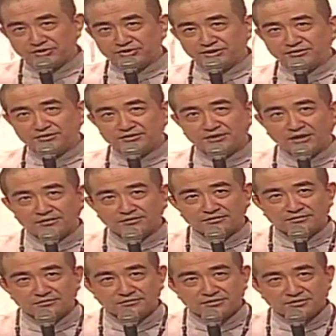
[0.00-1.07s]
心上
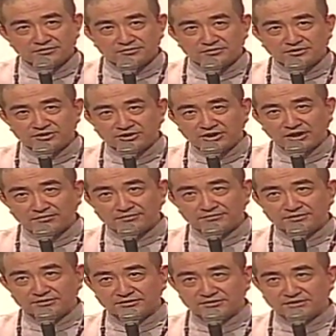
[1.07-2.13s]
有个相，
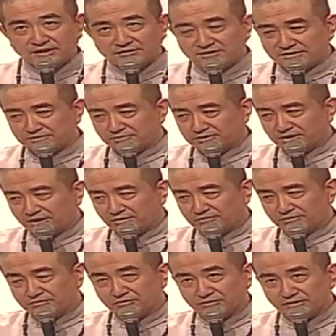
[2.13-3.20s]
这是上次我讨
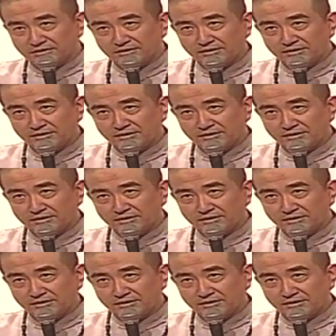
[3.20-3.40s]
论过的，